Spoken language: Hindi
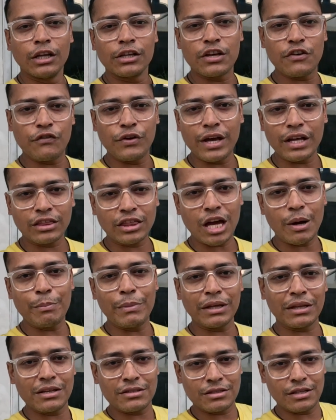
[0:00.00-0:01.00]
कि वियतनाम
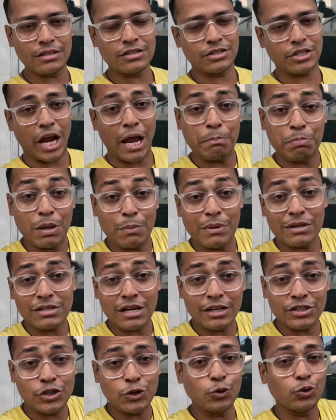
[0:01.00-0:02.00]
में किस किस टाइप की
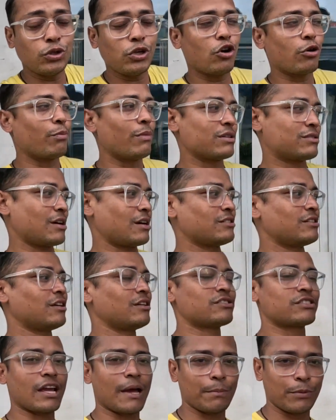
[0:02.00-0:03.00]
मसाजी होती है और मसाजी
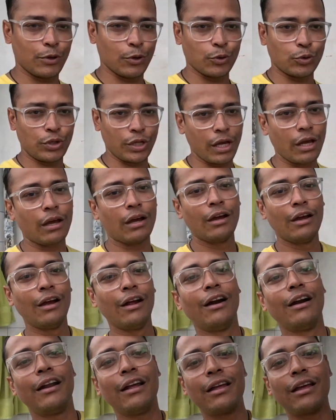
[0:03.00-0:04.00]
किस टाइप की होती है
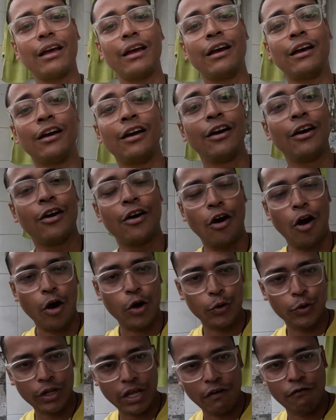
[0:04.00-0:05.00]
ठीक है
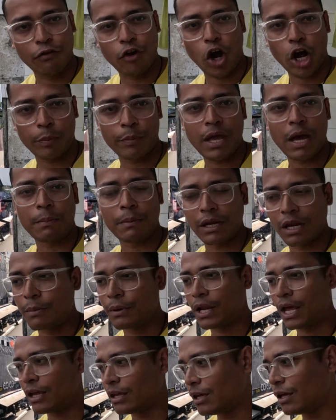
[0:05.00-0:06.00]
और उनके ब्लॉग भी आपके लिए
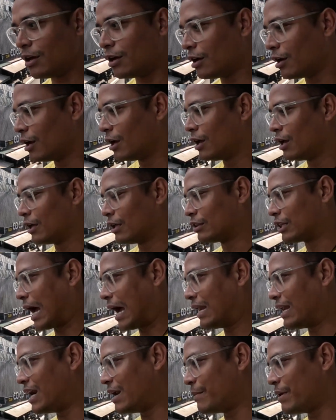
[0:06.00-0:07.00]
बनाएंगे
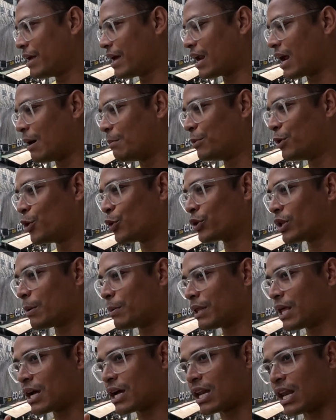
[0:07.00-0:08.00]
थाईलैंड में यार हम लोग ना
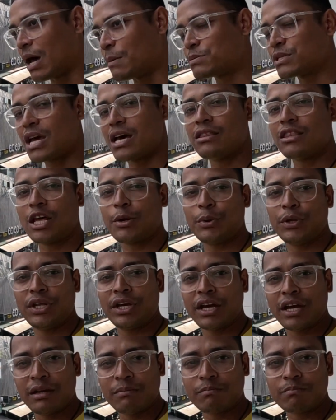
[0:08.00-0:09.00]
पता क्लब्स के अंदर भी
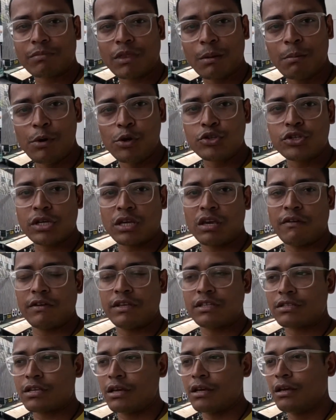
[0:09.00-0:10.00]
नहीं गए म्यूज़िक की
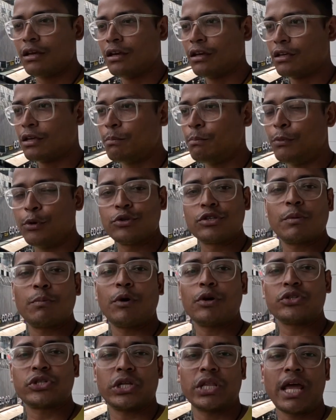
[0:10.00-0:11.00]
वजह से कि म्यूज़िक
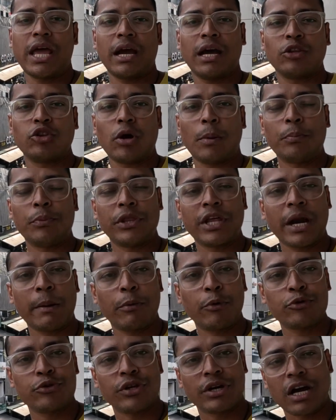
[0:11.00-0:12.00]
बहुत ज़्यादा आएगा तो आप अंदर
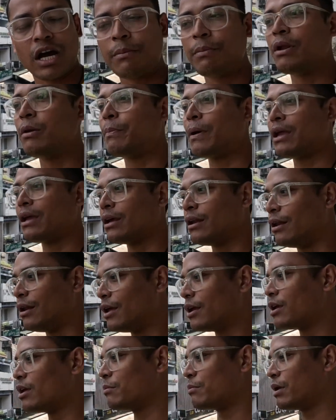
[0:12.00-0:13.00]
आपको दिखा भी नहीं पाएंगे
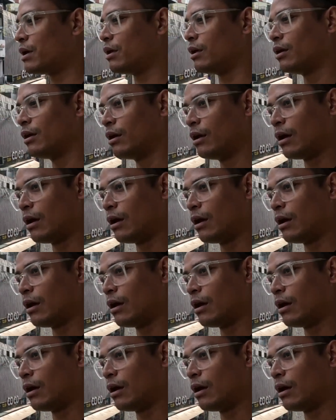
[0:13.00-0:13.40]
लेकिन भाई